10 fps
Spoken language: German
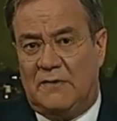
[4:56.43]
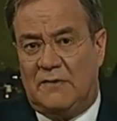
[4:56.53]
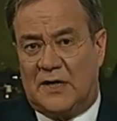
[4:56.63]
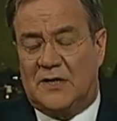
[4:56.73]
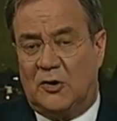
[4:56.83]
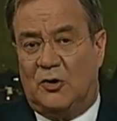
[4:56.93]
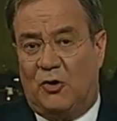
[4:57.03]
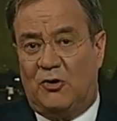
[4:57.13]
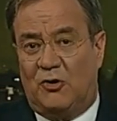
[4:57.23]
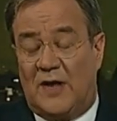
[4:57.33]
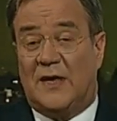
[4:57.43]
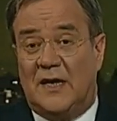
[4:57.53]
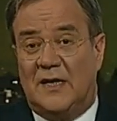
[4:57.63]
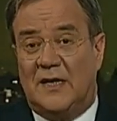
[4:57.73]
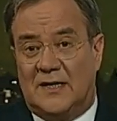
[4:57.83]
wie wir das auch in Deutschland
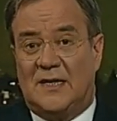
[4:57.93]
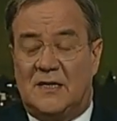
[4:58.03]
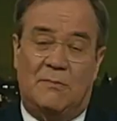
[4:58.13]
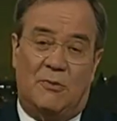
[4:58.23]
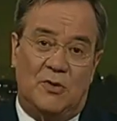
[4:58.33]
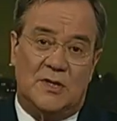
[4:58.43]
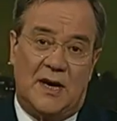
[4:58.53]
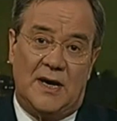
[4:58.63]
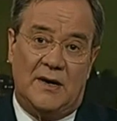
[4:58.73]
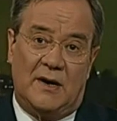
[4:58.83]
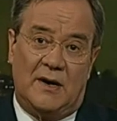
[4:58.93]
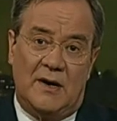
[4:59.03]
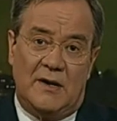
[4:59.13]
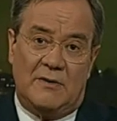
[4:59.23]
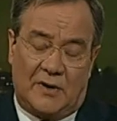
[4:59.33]
in den 16 Bundesländern
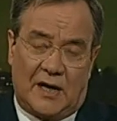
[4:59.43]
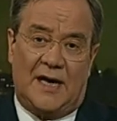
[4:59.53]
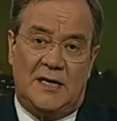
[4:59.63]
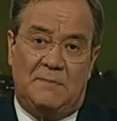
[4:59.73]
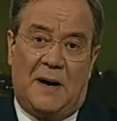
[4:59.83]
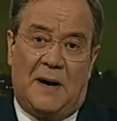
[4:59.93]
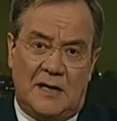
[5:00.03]
vergleichbar